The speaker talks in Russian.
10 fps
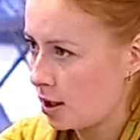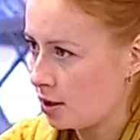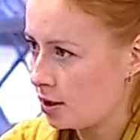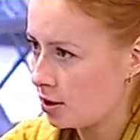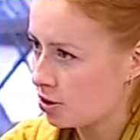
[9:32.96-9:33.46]

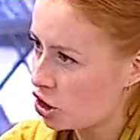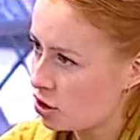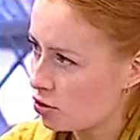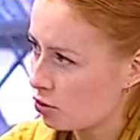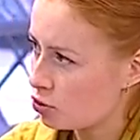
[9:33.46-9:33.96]
и
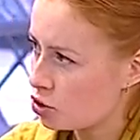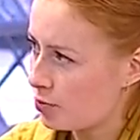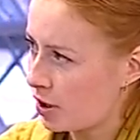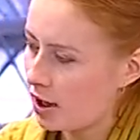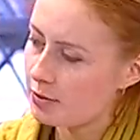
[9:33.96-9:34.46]
решат, что лучше
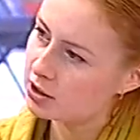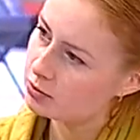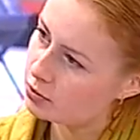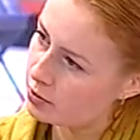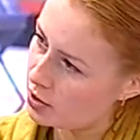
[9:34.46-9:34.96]
пока об
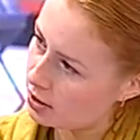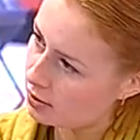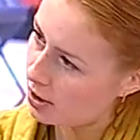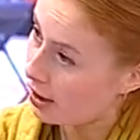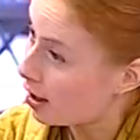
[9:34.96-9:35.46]
этом, например,
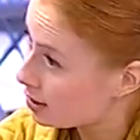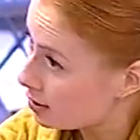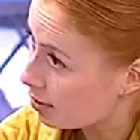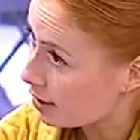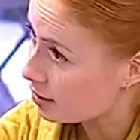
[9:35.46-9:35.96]
рано
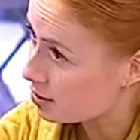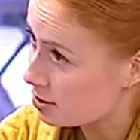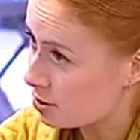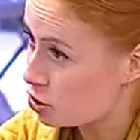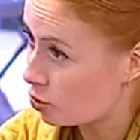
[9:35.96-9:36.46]
говорить
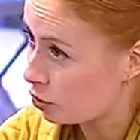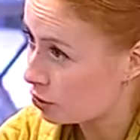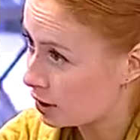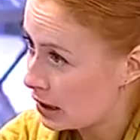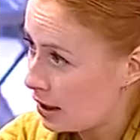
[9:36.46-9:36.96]
или
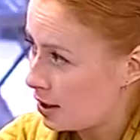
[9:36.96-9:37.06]
что-то.